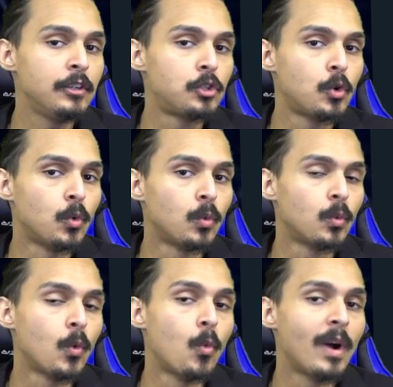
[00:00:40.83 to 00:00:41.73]
اسكو
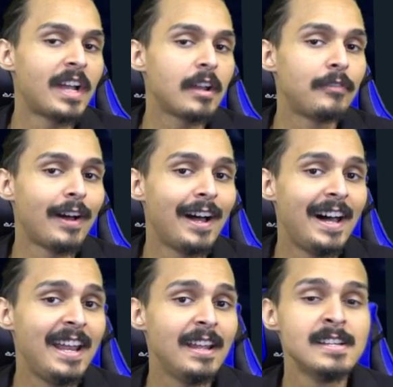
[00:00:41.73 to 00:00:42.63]

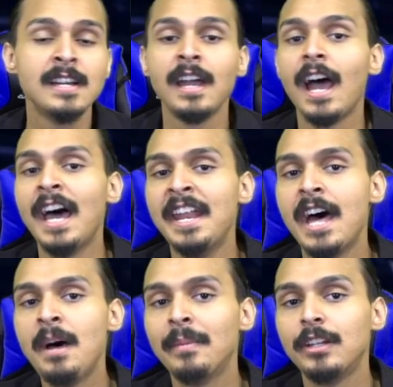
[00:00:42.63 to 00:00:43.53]
وكرفخال أن
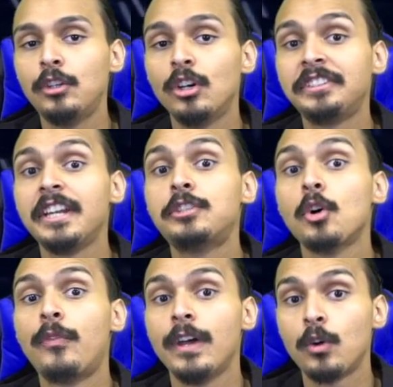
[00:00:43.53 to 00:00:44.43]
أحمد الدوسري
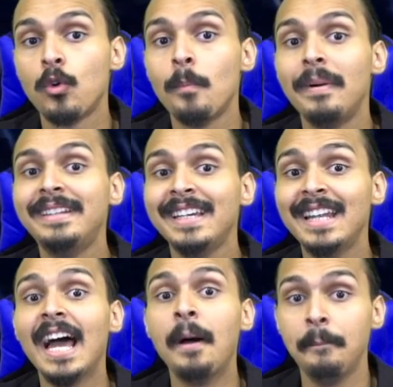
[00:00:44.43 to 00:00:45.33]
سوف يكون
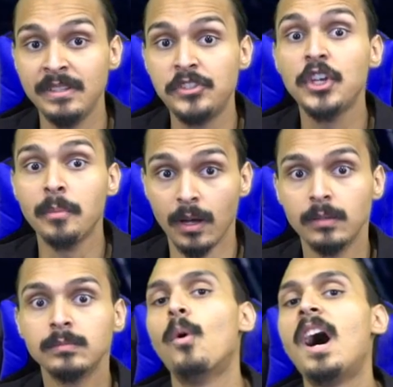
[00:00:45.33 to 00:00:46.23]
بديل عن بنزيما
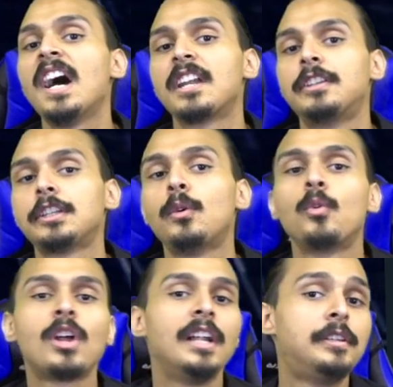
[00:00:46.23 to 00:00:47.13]
وآخر
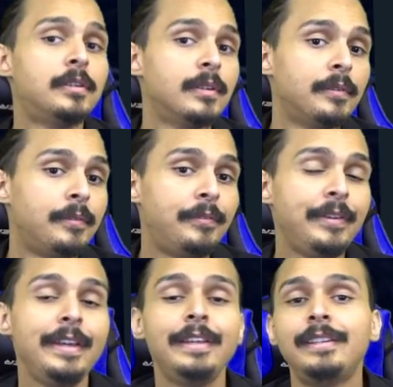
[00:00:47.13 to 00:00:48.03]
التطورات
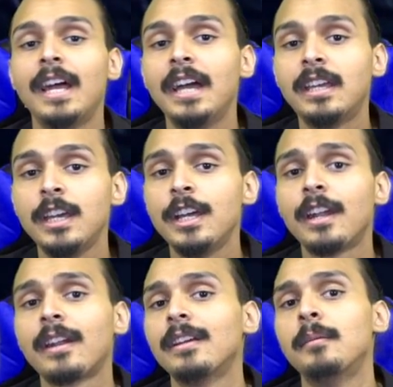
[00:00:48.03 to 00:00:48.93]
في تهكير
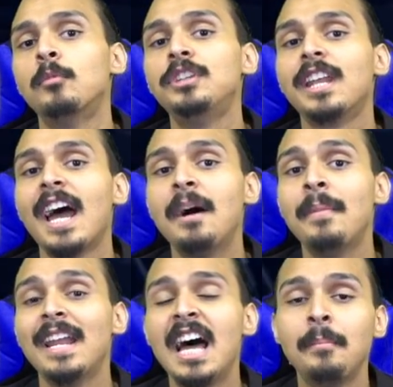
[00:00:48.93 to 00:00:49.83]
مدير
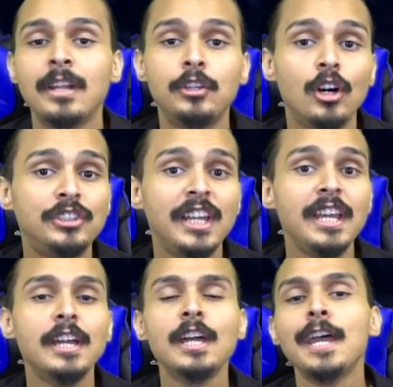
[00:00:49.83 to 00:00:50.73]
أعمال أحمد
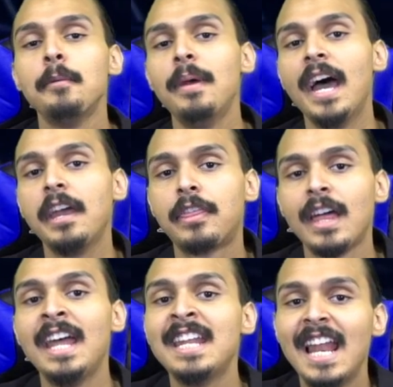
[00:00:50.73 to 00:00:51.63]
الدوسري بحيث
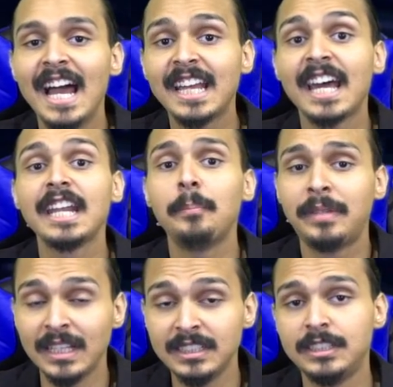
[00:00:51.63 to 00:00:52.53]
أن الهاكر
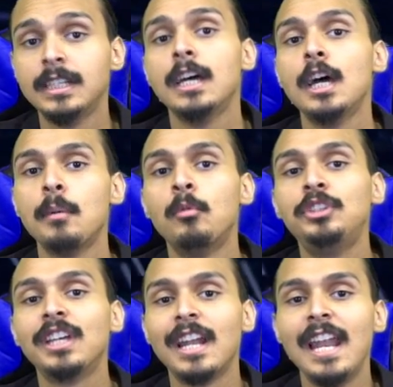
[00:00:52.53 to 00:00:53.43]
يبتز
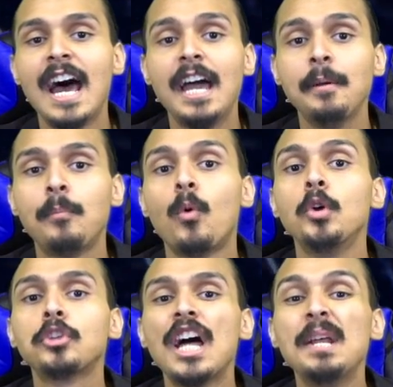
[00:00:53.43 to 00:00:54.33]
مدير اللاعب
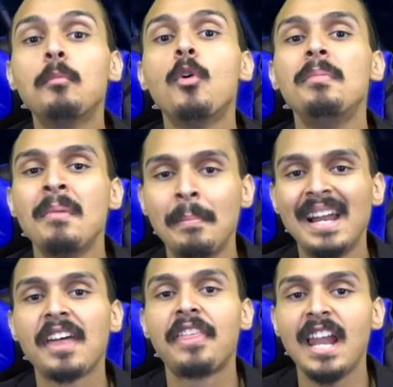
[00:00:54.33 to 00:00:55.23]
ويطالبه
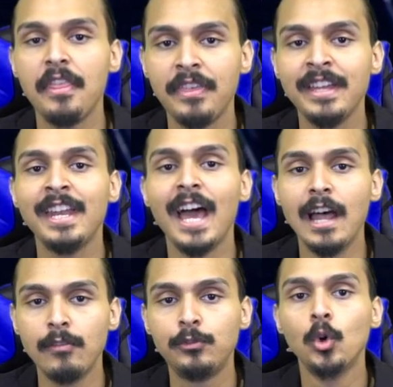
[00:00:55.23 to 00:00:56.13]
بمبلغ 30
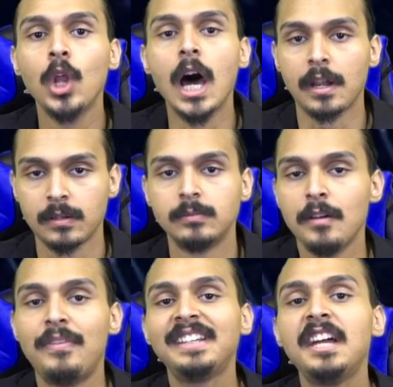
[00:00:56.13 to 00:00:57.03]
ألف دولار
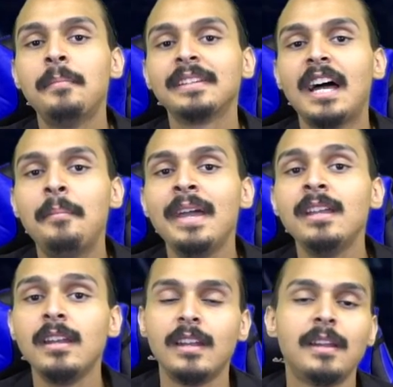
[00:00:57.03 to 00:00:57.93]
فتح
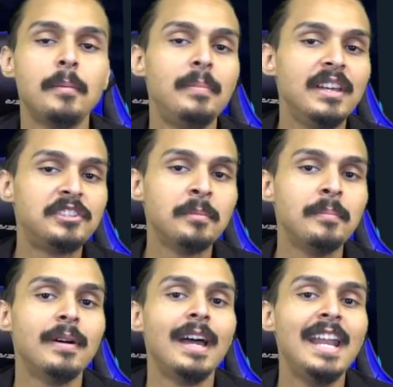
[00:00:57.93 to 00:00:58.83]
مطعمين
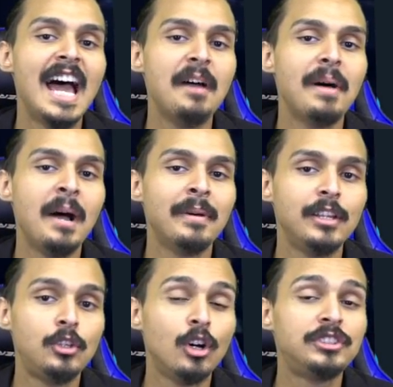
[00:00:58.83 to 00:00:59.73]
باسم اللاعب أحمد
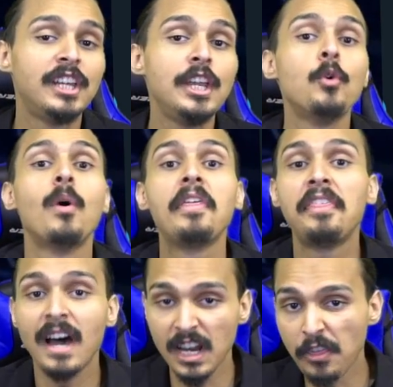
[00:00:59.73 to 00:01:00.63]
الدوسري
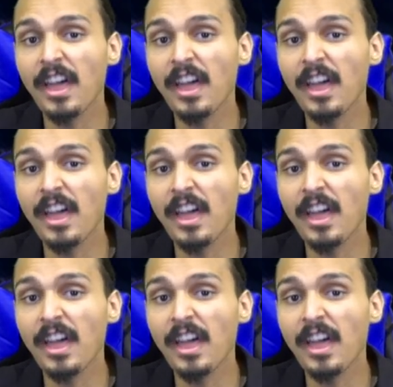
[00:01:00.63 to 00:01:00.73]
والثالث